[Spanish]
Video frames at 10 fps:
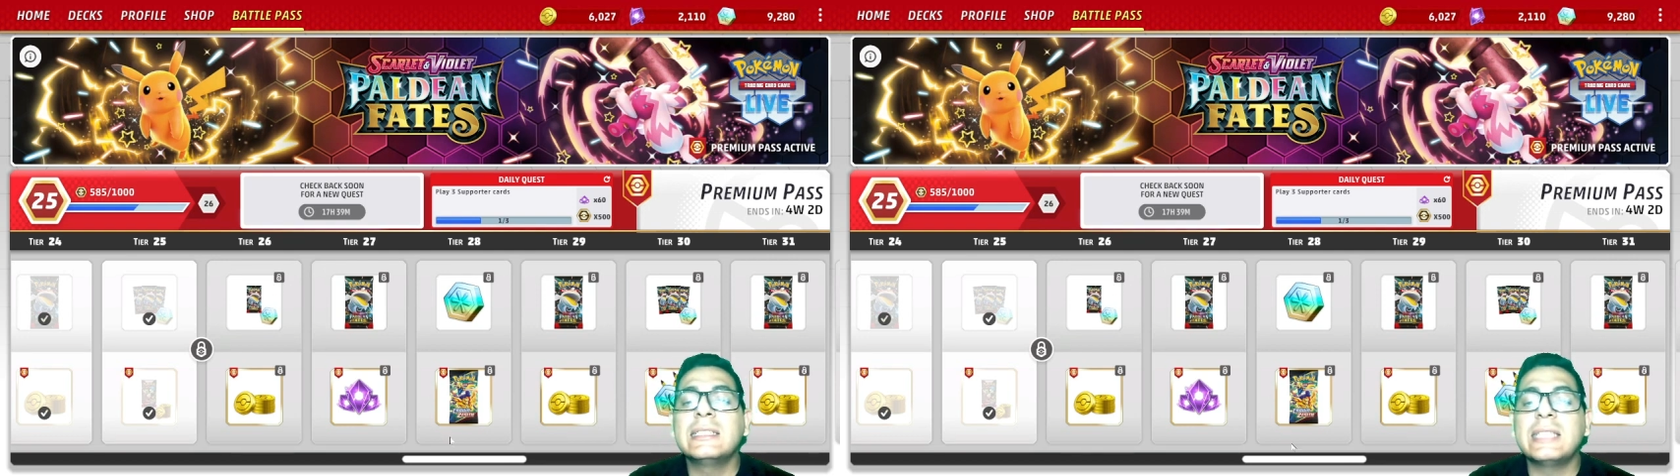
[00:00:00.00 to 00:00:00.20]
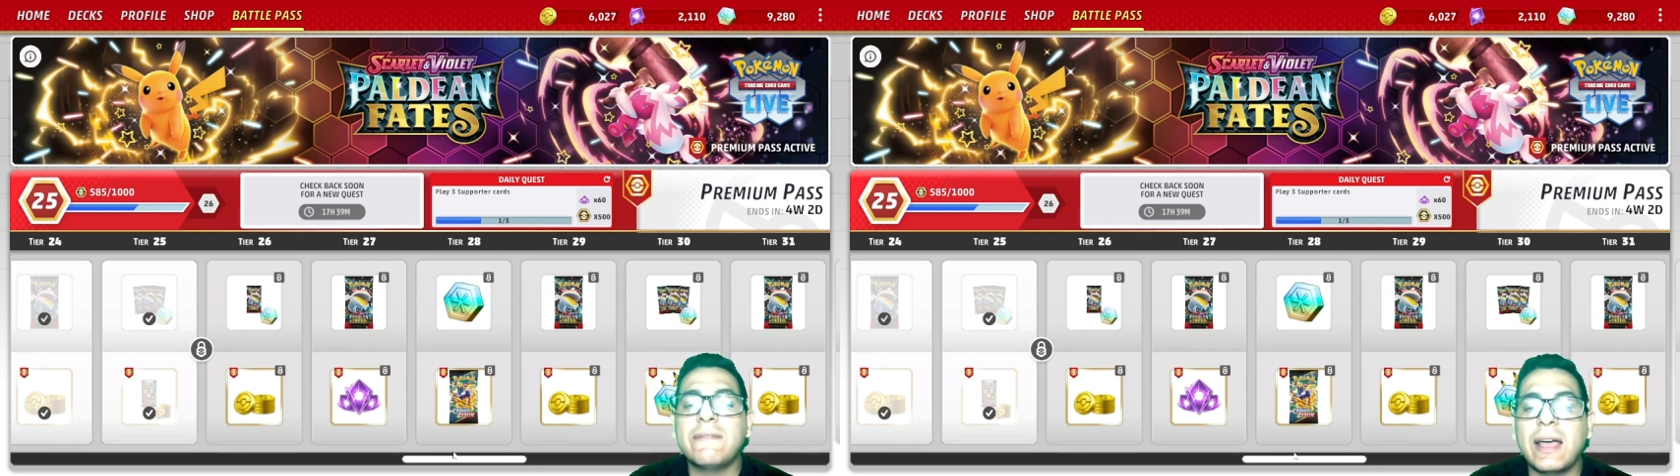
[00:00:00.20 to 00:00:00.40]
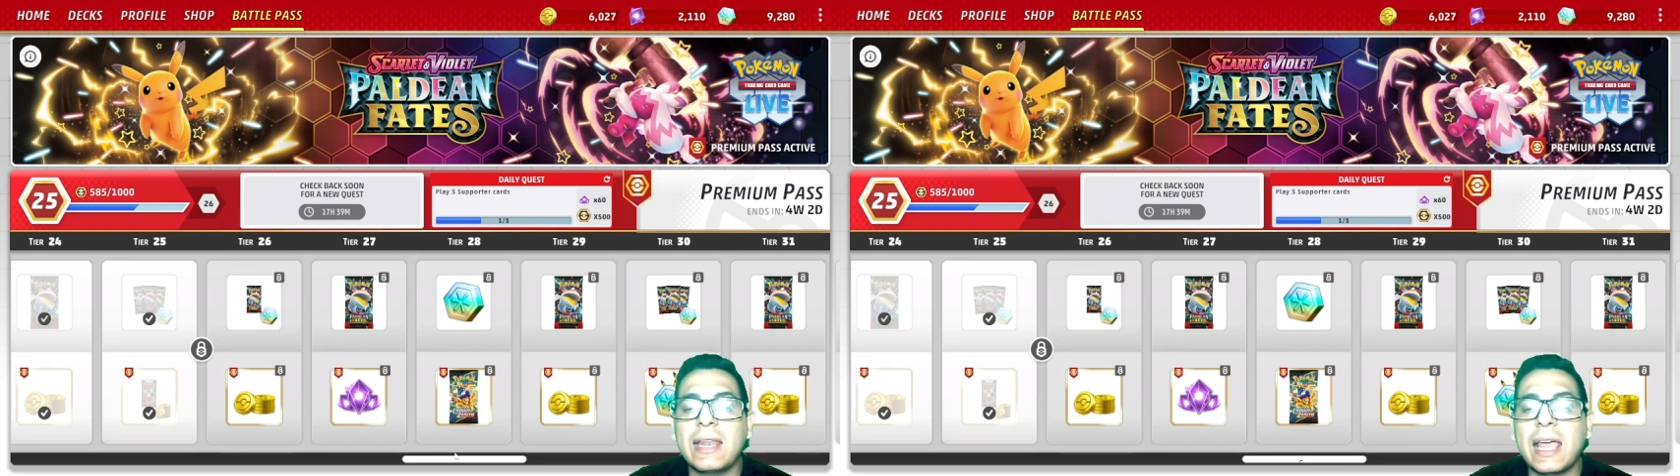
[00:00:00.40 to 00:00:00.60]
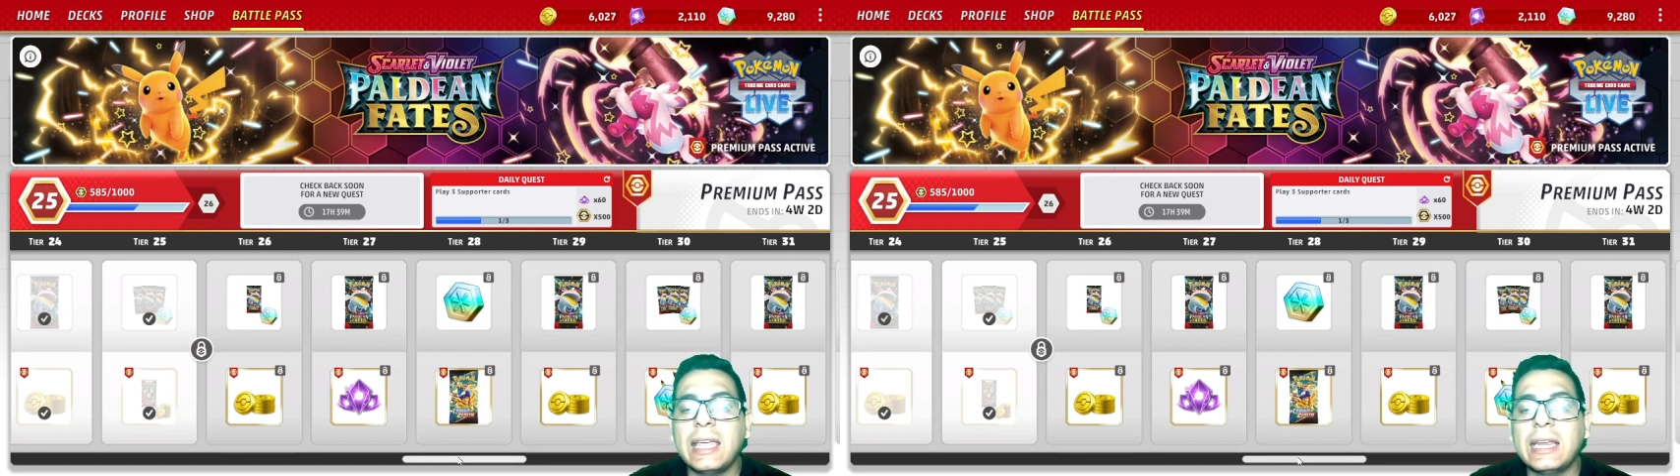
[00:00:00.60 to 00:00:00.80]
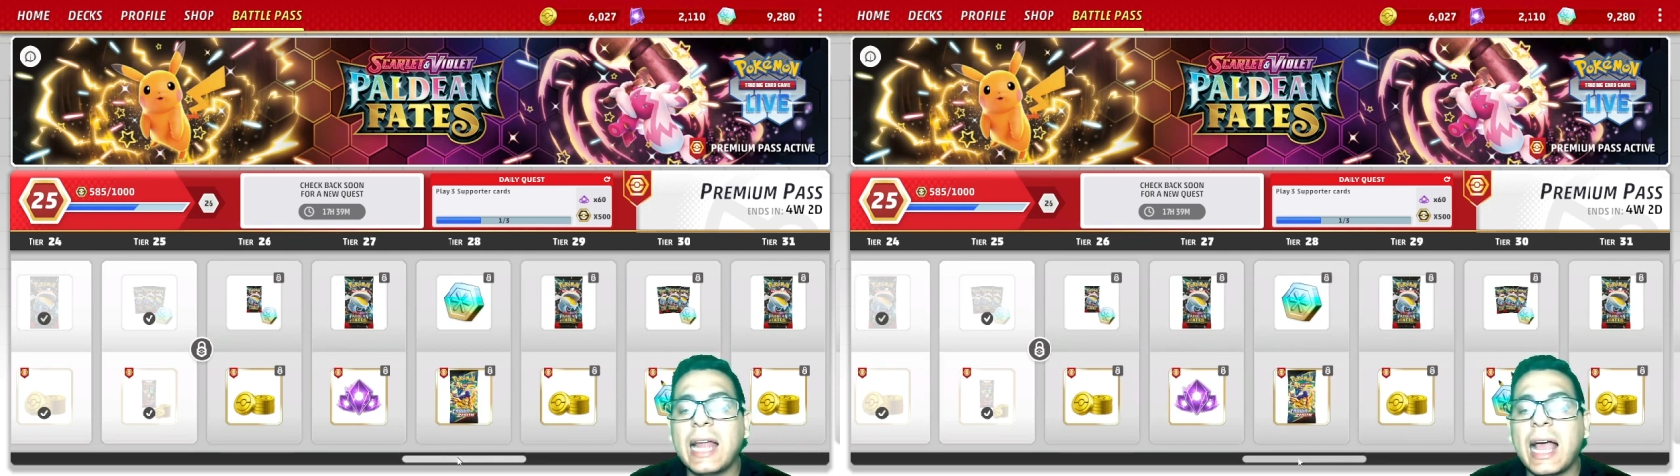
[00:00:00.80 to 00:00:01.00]
se van
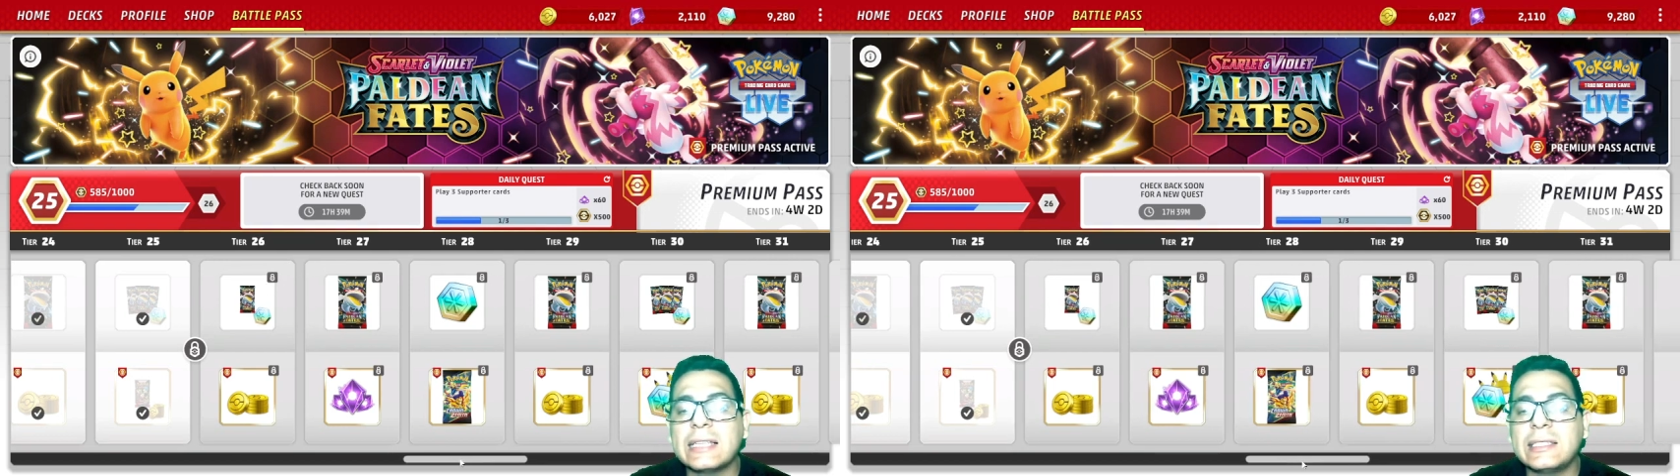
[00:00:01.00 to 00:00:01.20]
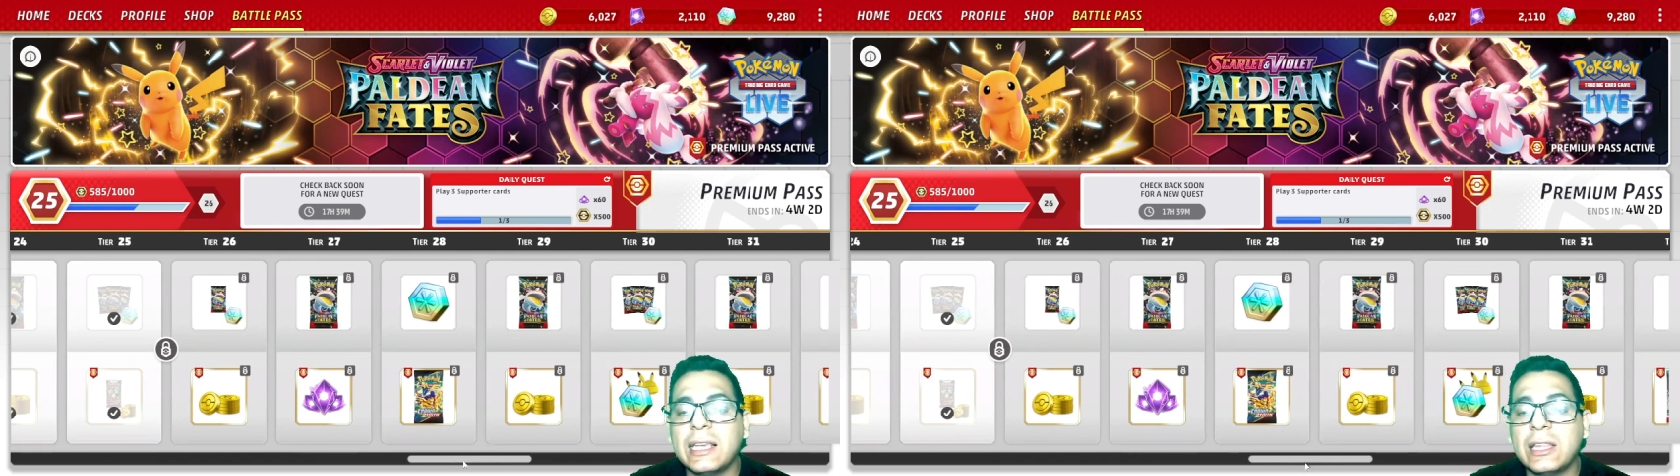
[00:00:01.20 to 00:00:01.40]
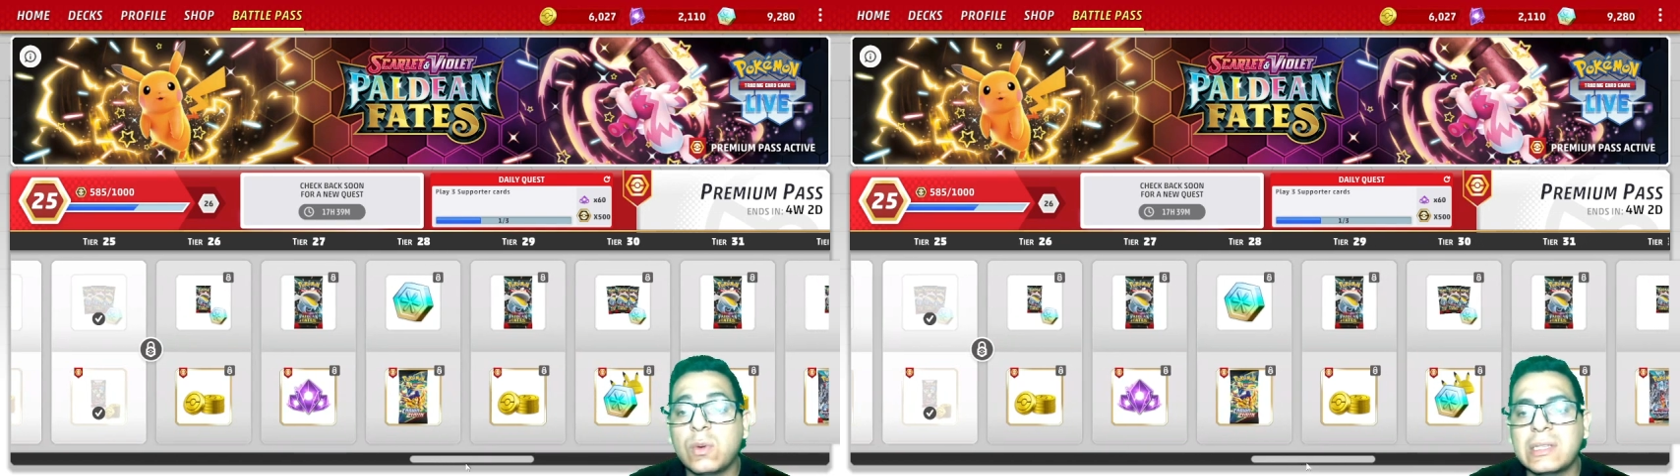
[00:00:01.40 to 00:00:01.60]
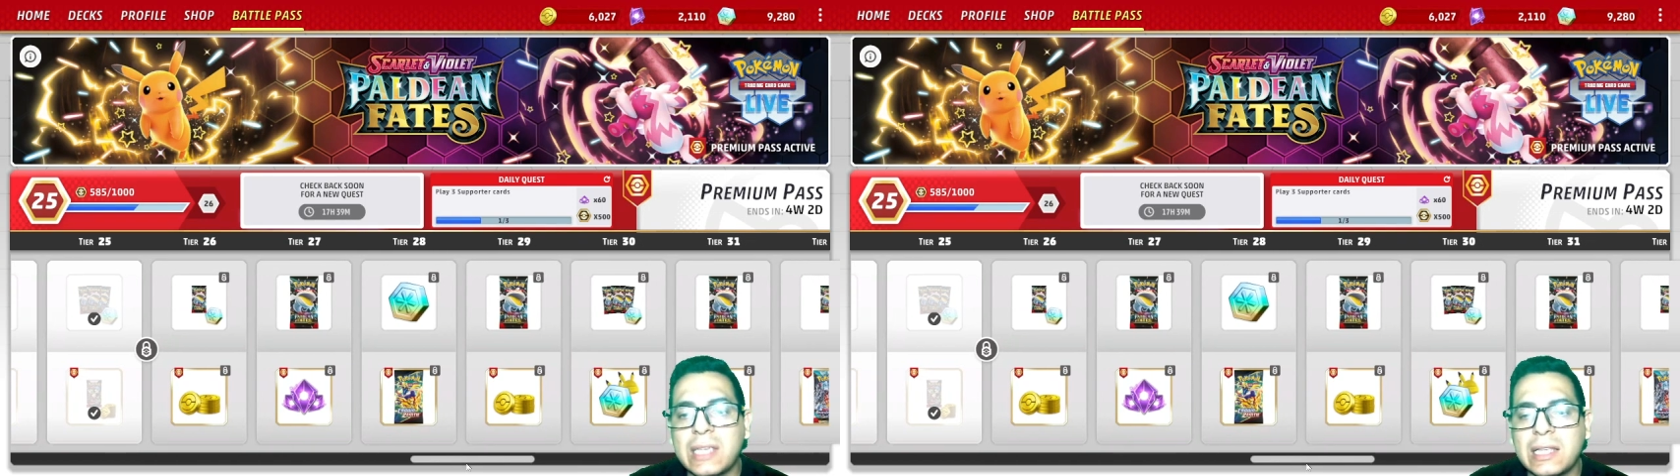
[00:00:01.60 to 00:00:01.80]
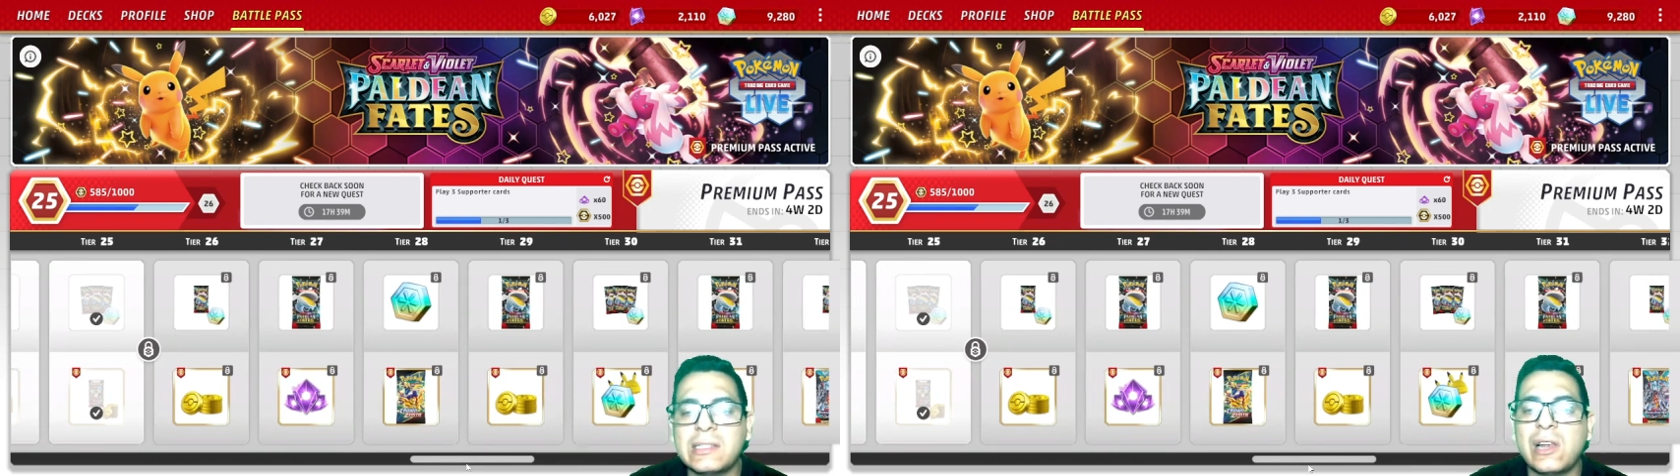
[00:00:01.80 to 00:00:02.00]
a ir haciendo
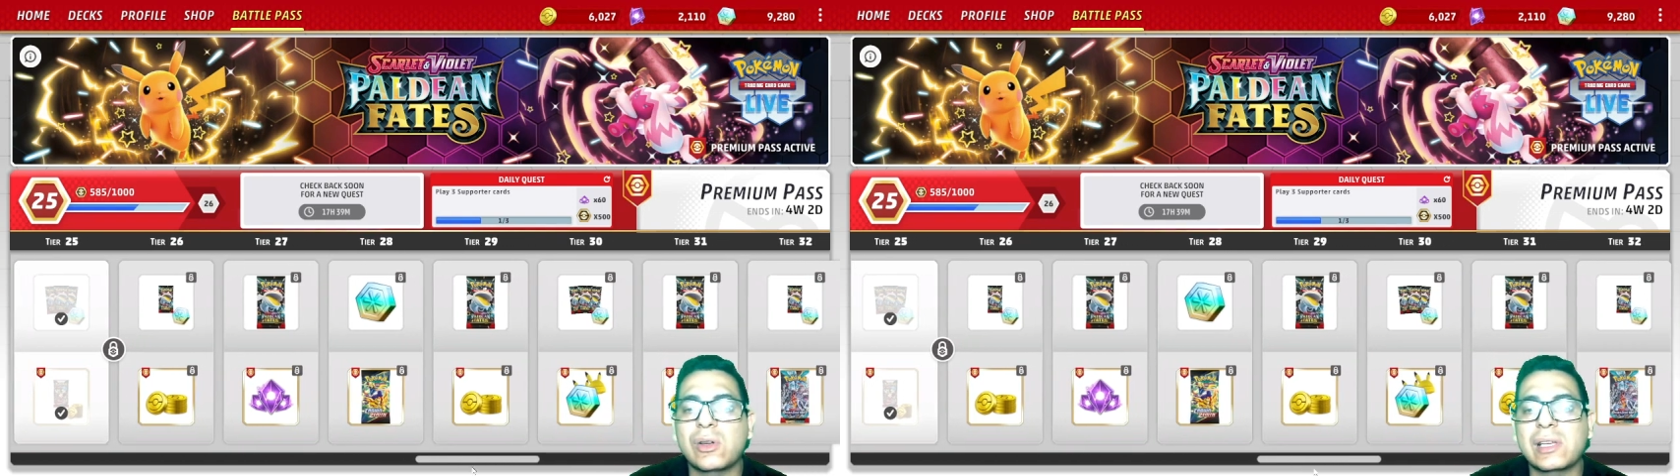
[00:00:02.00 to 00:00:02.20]
esencia,